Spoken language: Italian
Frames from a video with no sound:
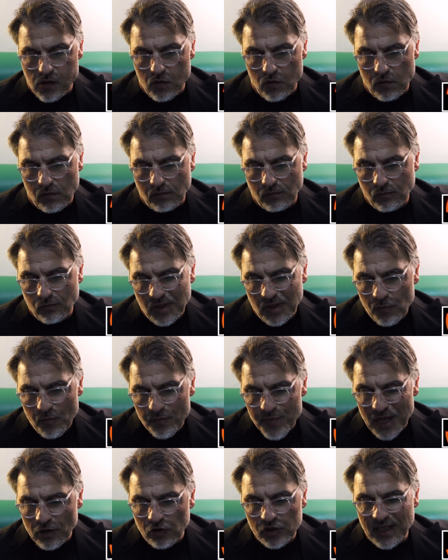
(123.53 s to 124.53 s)
uh, un
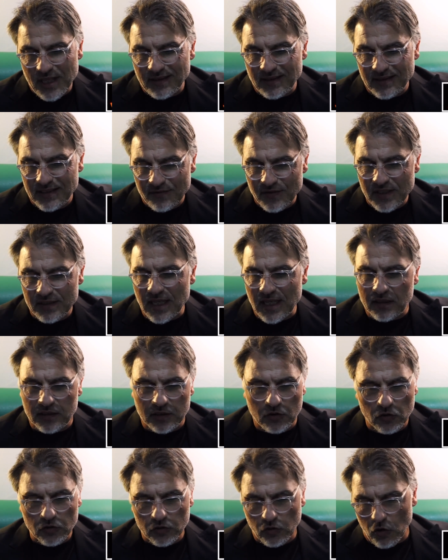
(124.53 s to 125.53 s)
piano di attività di
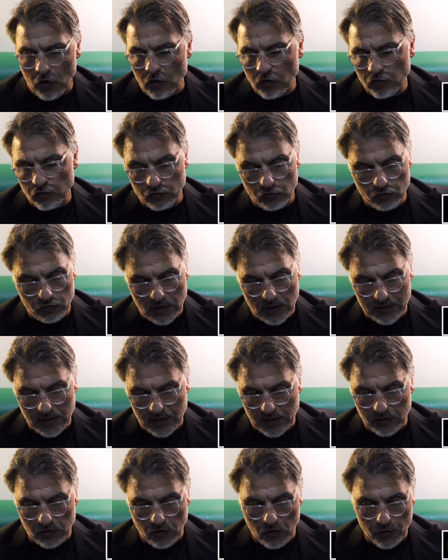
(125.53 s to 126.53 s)
controllo su tutto il
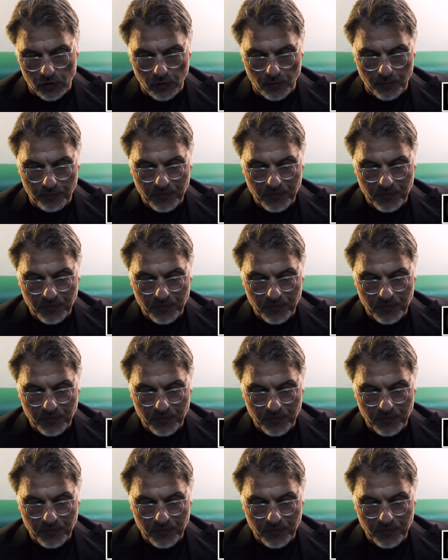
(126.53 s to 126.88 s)
territorio.